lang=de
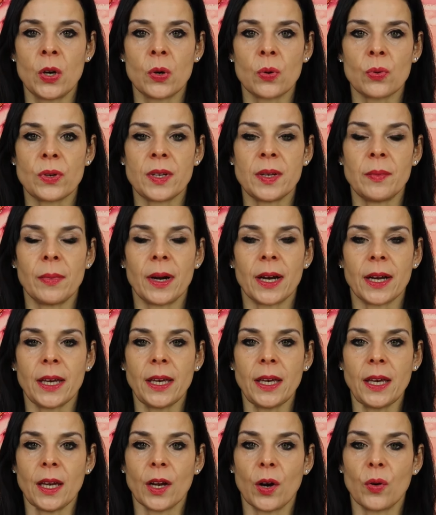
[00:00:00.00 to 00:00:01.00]
und die
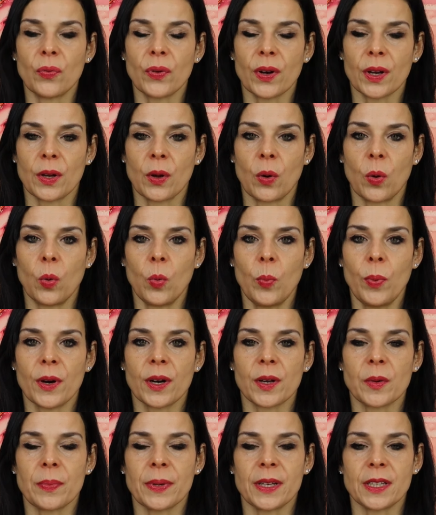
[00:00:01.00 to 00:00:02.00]
Magie auf einer
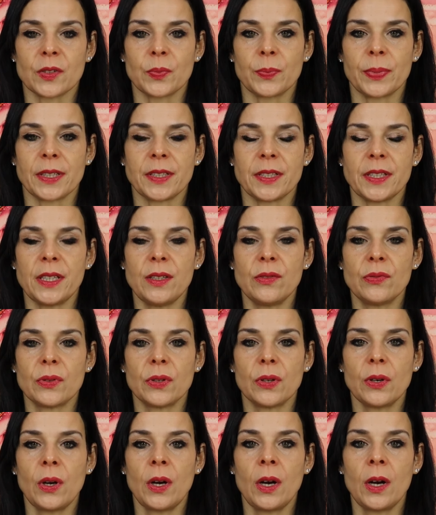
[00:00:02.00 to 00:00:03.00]
oberen
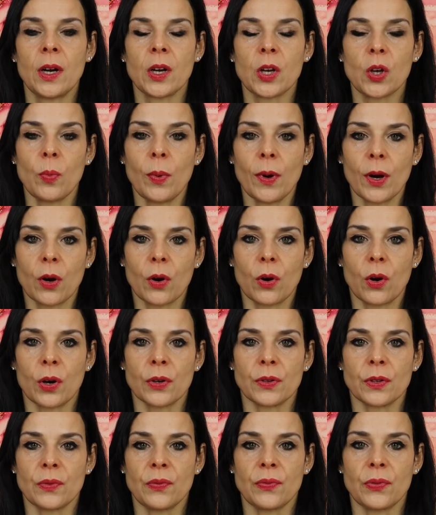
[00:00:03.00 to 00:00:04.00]
Perspektive
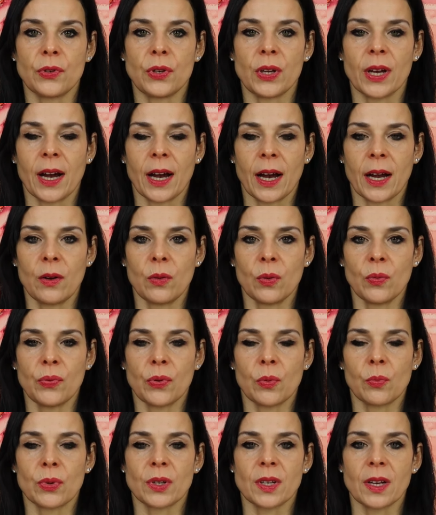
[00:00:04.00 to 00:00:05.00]
übergeordnet für die Heilung
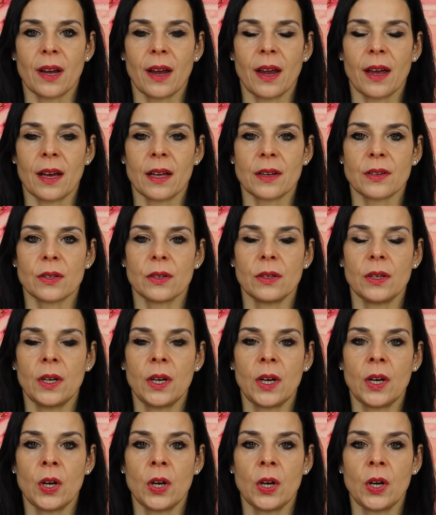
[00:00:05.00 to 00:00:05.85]
von Mutter Erde